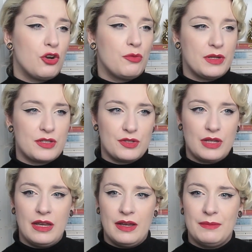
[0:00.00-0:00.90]
um das,
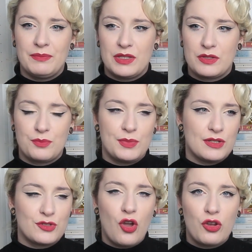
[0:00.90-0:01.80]
ähm, dieses
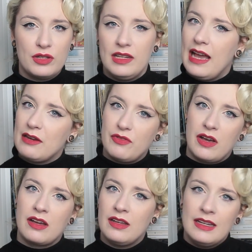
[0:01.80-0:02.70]
bisschen Trockene einfach